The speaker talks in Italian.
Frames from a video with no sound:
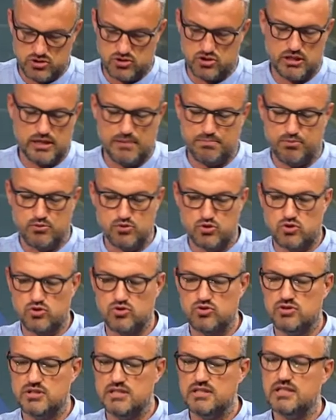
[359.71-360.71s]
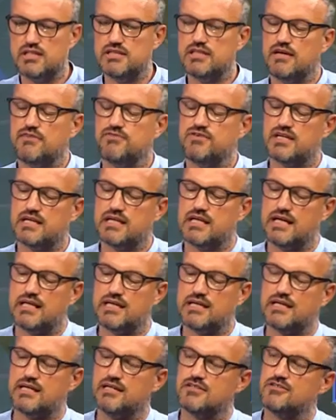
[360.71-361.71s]
cioè appunto con Iudita, di
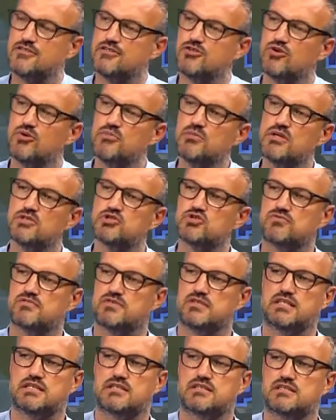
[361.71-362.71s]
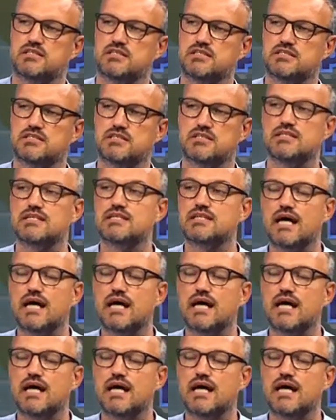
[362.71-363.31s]
affiancare grandi nomi a giovani artisti, di